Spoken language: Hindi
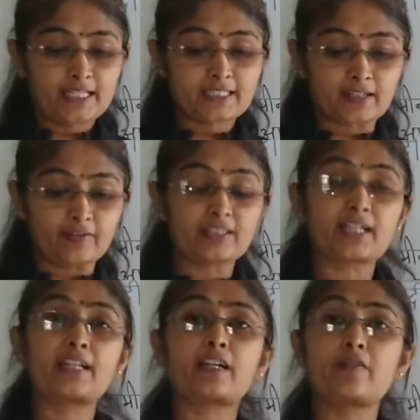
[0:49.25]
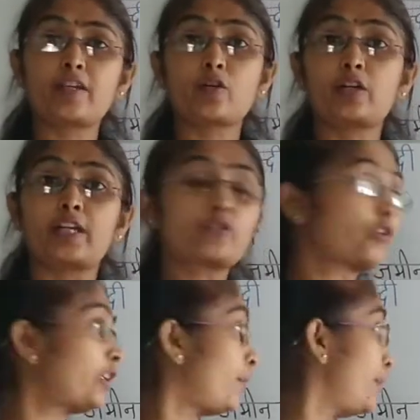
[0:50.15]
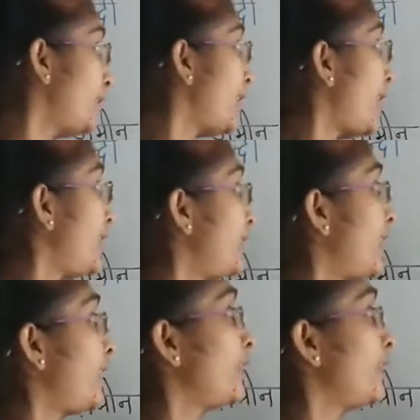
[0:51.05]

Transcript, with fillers: इस कविता के कवि कौन है जो कि हमने यहाँ लिखा